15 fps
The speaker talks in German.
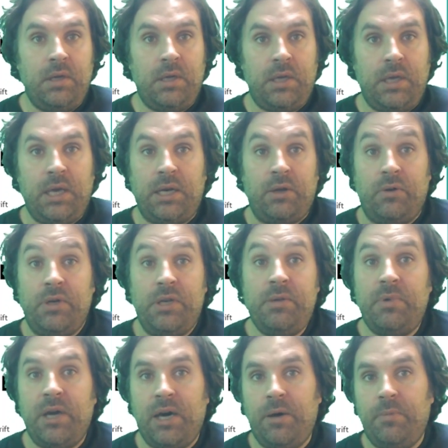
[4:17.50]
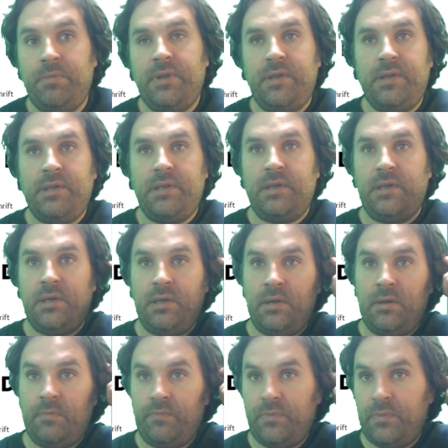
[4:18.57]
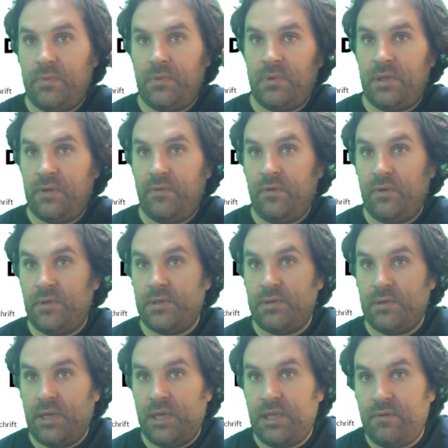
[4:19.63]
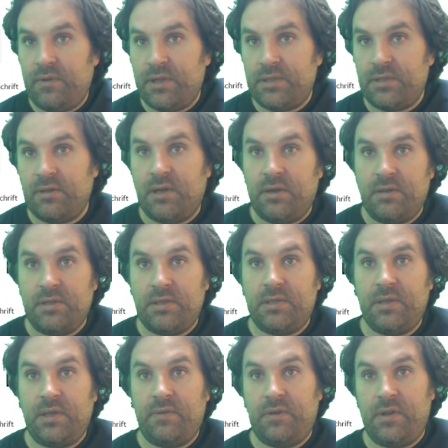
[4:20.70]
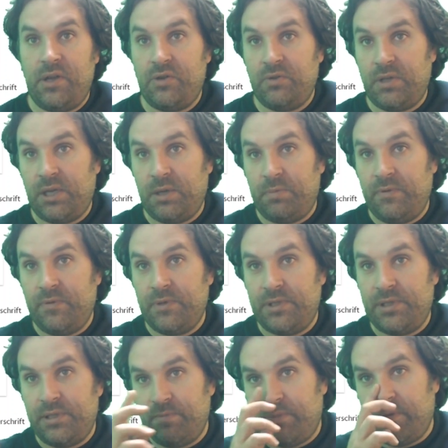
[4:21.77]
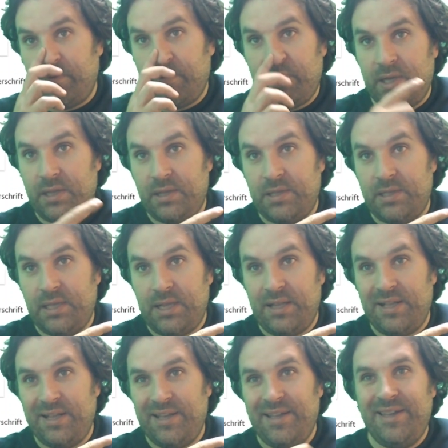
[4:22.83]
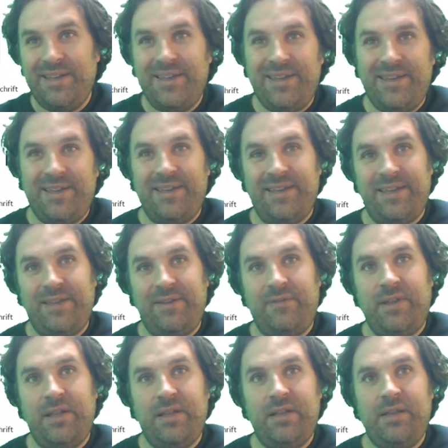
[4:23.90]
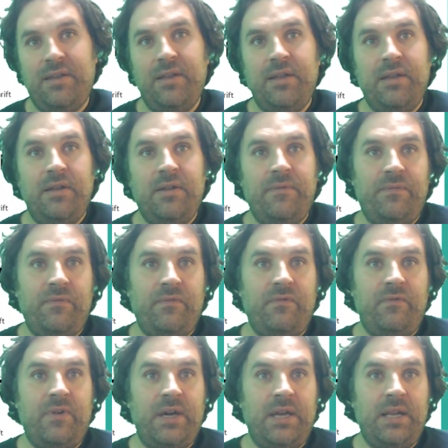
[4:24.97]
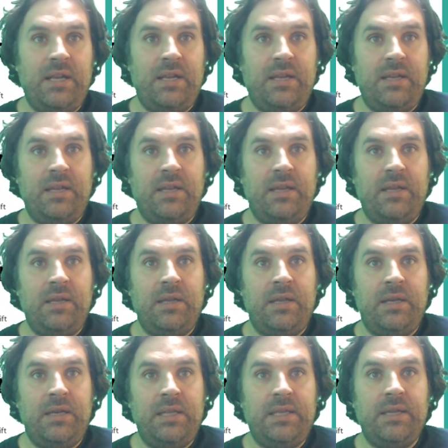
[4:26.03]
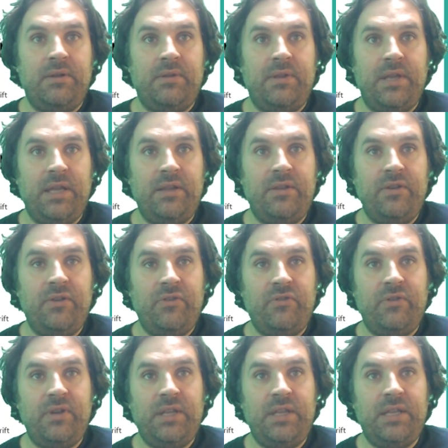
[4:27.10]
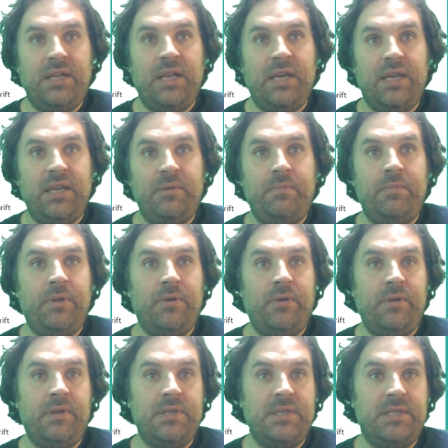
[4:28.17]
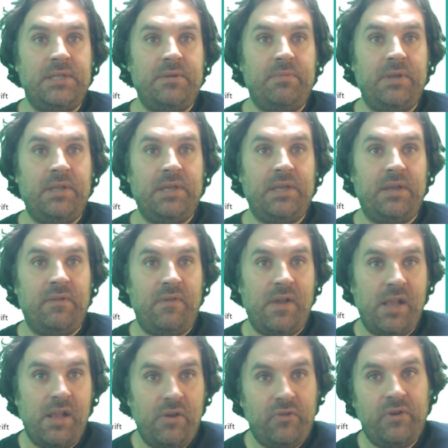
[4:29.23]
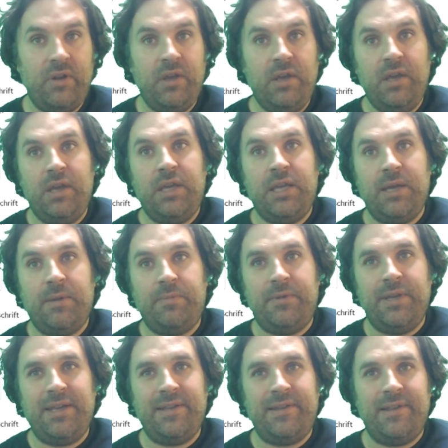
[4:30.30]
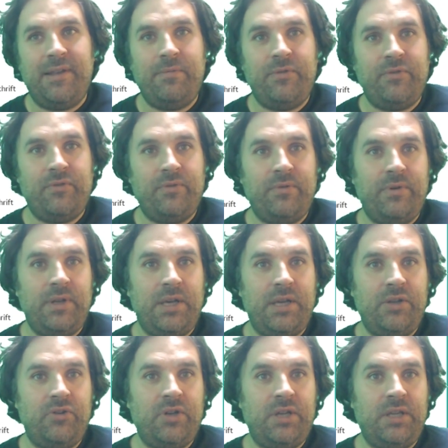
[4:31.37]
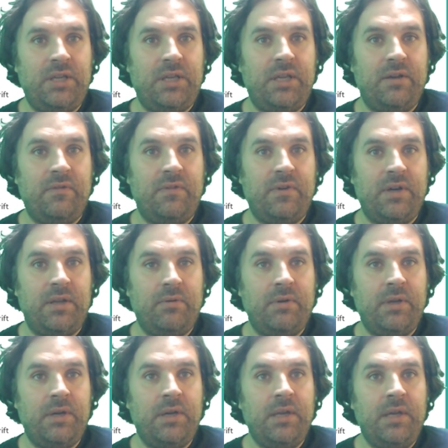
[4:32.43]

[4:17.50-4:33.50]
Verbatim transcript: Er hat auch nie behauptet, ähm, das führt zu Recht die Fahrzeugausfälschung. Ich habe bewusst diesen provokanten Titel äh, gewählt, weil äh, nicht authentisch nicht gleichbedeutend ist mit gefälscht. Ich habe da ja selber schon einschlägige Erfahrungen.